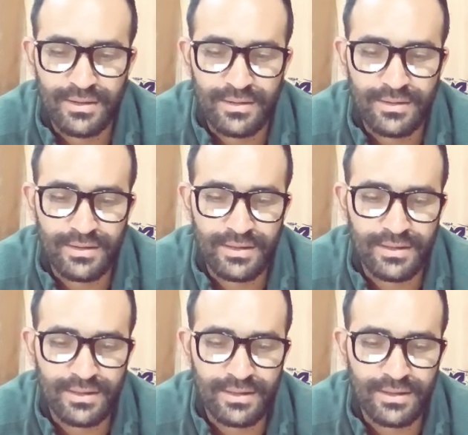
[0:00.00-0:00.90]
ये
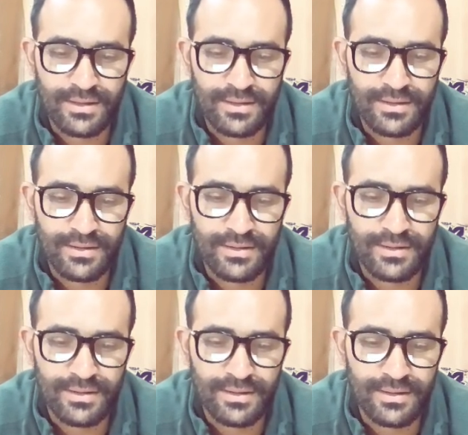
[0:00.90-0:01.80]
देखिए
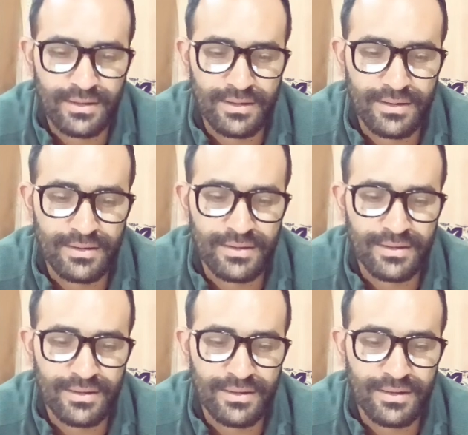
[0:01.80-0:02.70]
ये देखिए ये
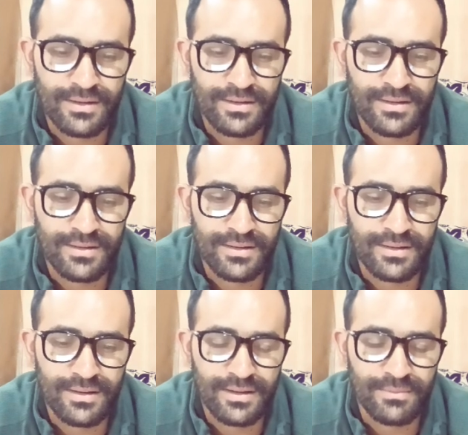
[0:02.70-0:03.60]
देखिए ये
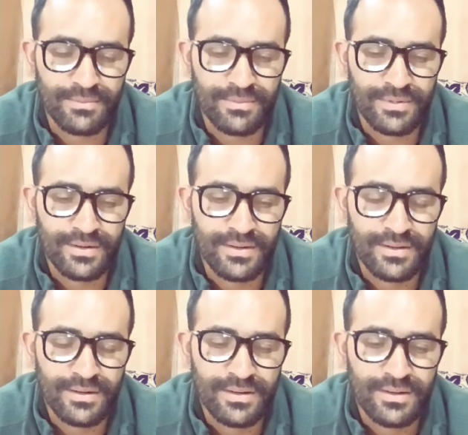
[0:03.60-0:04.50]
देखिए आप
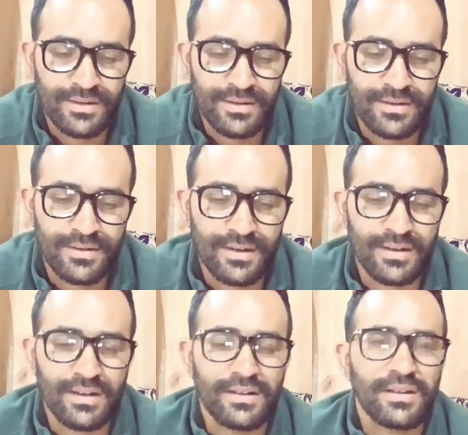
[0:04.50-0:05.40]
ट्रेंड
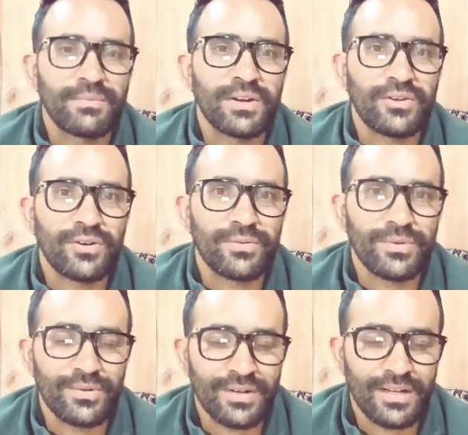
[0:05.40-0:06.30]
लाइन का ब्रेकआउट भी
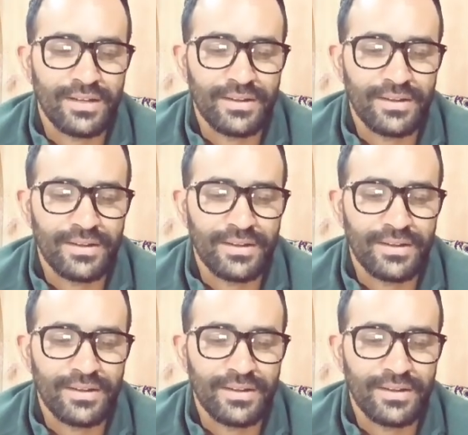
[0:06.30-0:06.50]
हो रहा है